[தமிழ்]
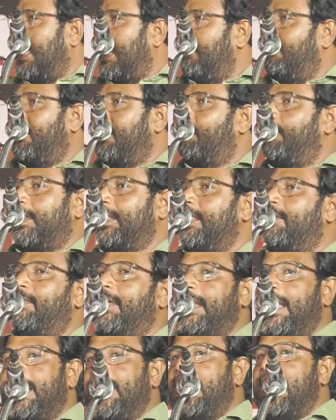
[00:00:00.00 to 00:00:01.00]
அவர்
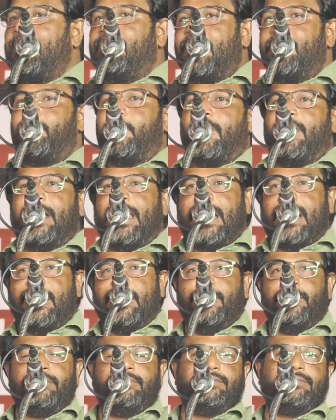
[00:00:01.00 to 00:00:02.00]
பிரதமராக இல்லாமல்
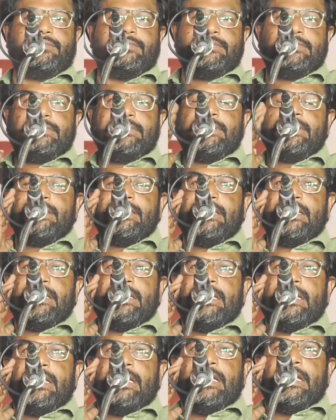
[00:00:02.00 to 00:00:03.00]
போனாலும்
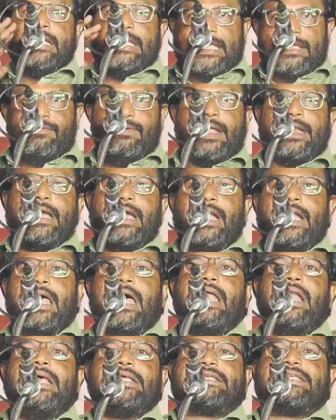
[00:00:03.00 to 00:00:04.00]

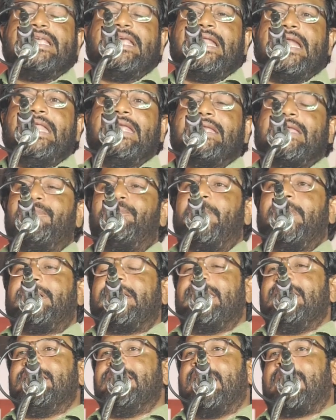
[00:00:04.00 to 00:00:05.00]
இவர்களால் சீரழிக்கப்பட்ட
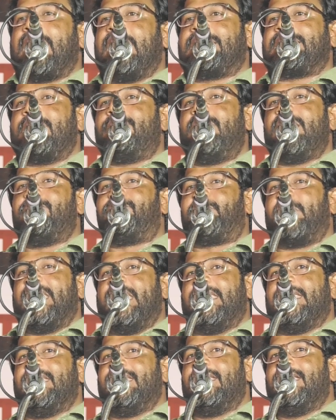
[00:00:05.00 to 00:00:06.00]
இந்த கட்டமைப்பை
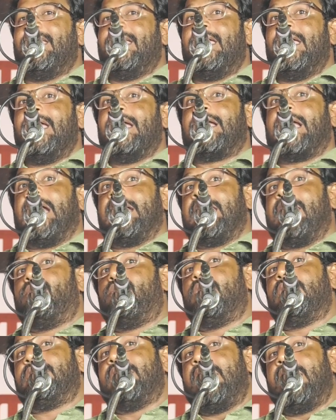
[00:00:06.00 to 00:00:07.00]

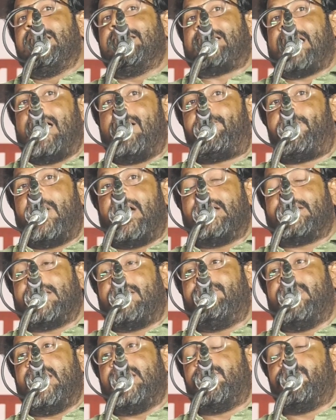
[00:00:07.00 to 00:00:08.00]
கடவுள்தான் காப்பாற்ற
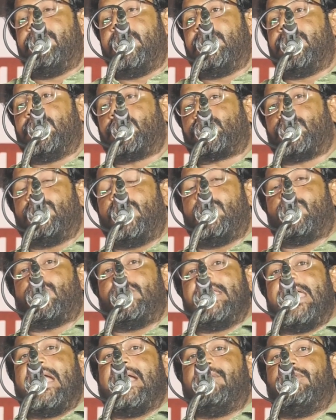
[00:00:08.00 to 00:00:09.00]
வேண்டும் என்று
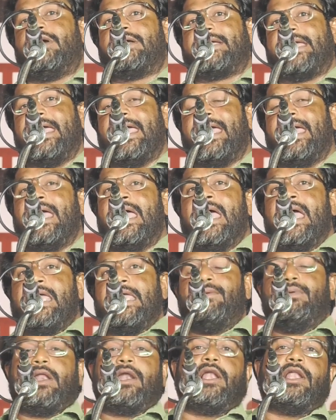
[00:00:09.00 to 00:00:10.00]
சொல்லக்கூடிய அளவுக்கு
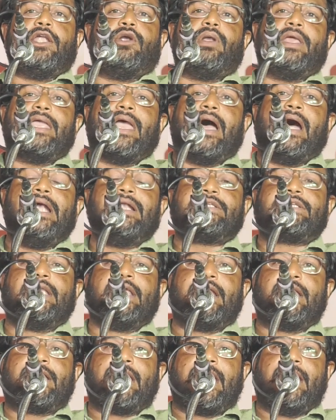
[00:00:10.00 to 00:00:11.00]
இவர்களினுடைய ஆட்சி
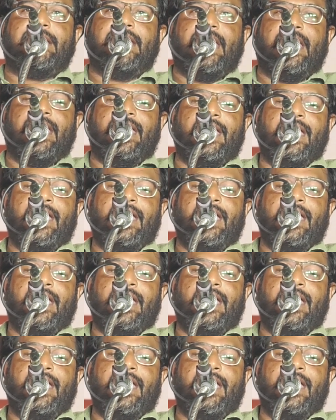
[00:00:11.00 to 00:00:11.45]
இருக்கிறது